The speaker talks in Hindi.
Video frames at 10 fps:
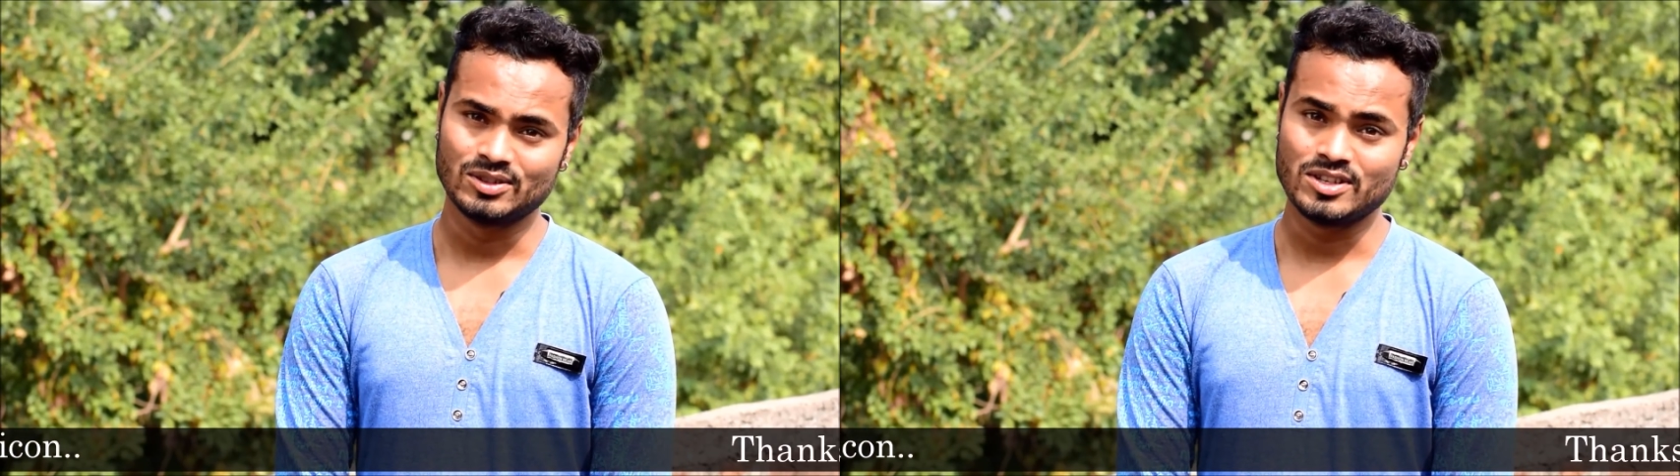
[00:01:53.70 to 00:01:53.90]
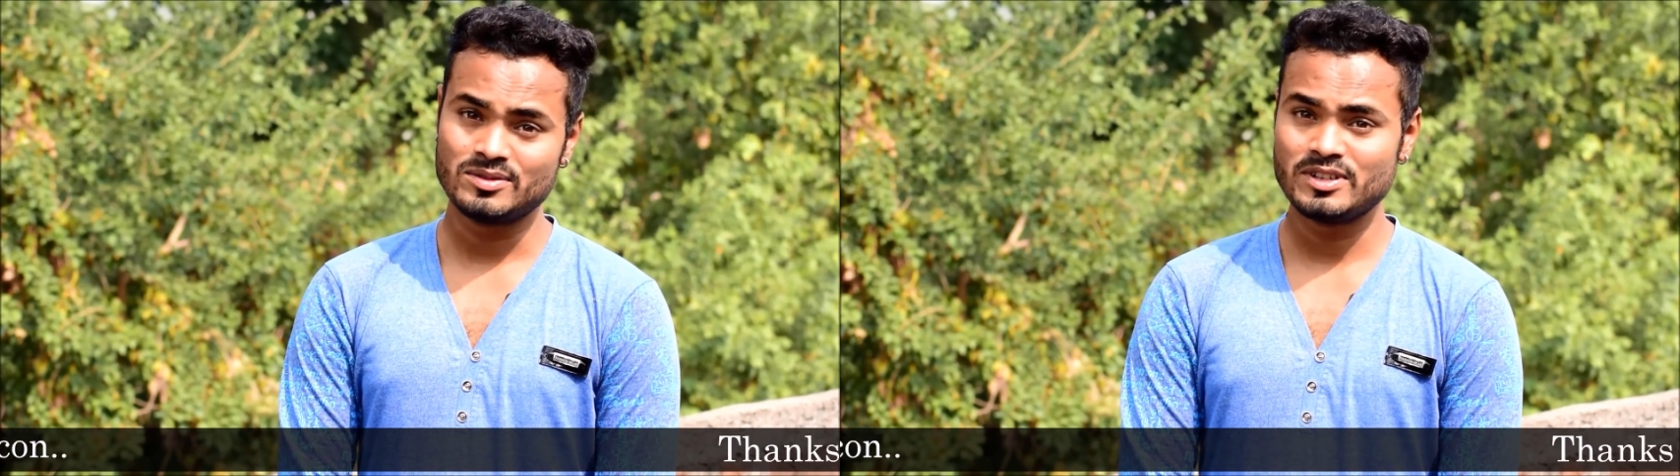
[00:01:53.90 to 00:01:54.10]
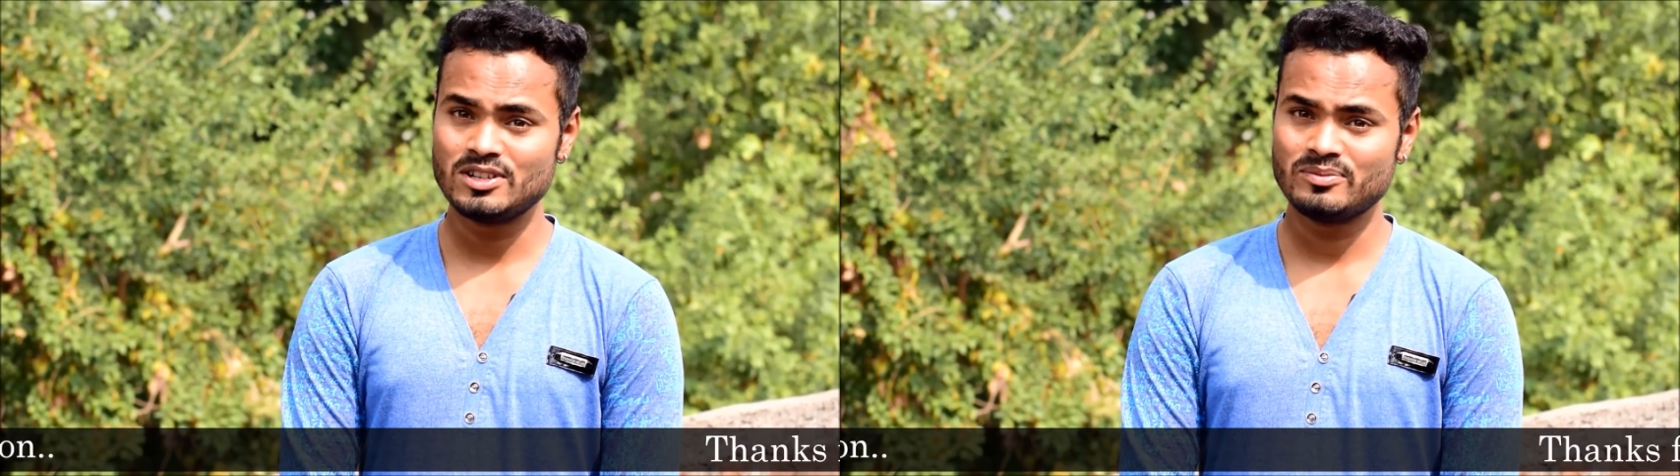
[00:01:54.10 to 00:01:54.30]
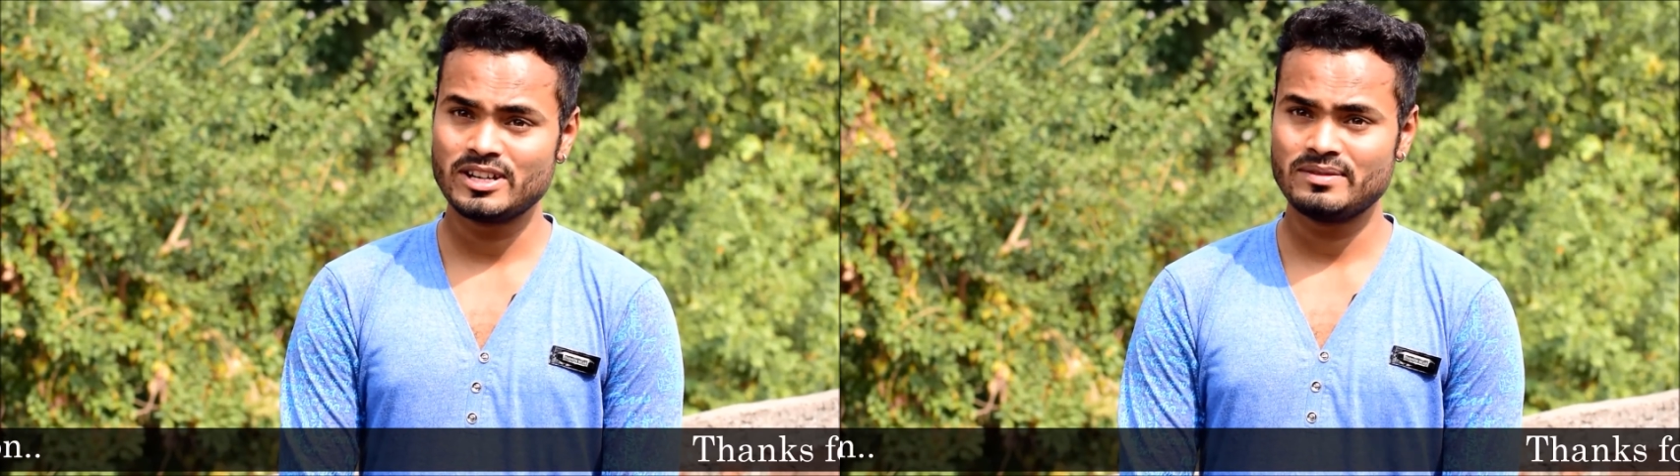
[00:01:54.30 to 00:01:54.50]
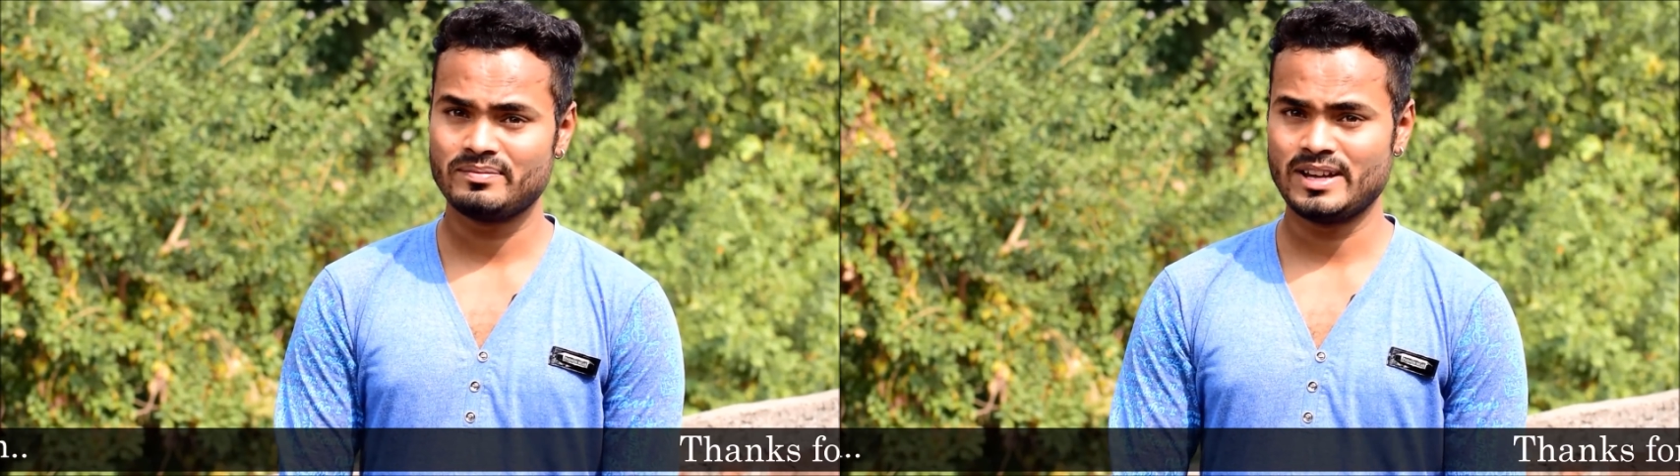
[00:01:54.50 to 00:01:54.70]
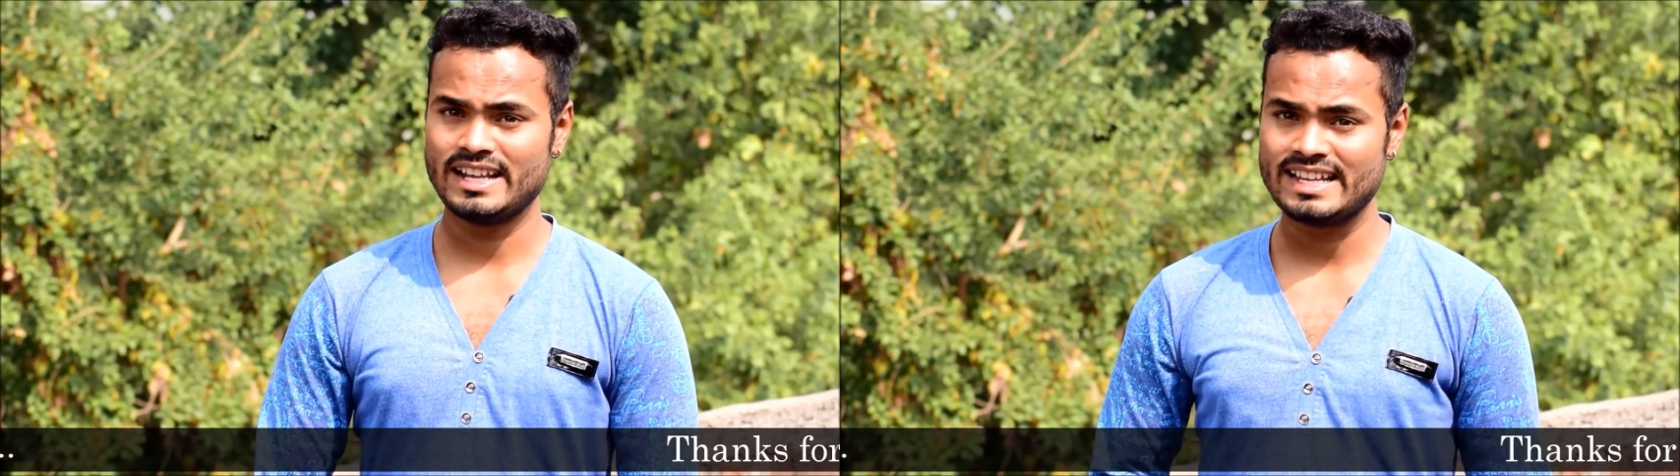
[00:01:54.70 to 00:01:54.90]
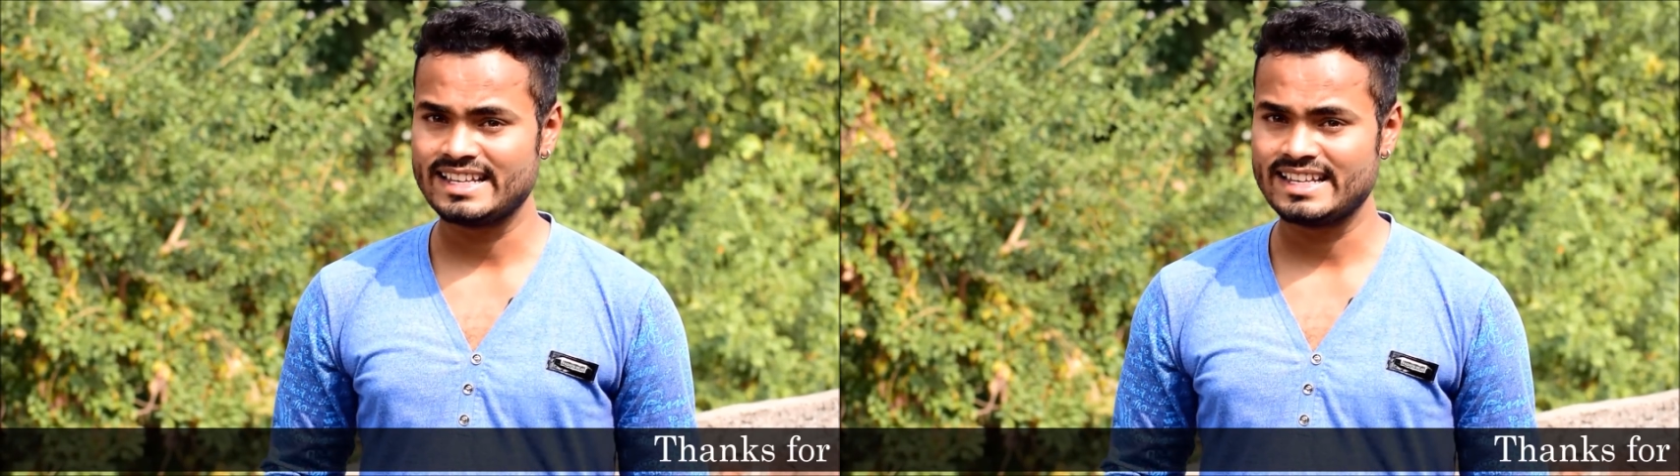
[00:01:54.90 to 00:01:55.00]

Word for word: तो इस वीडियो में मैंने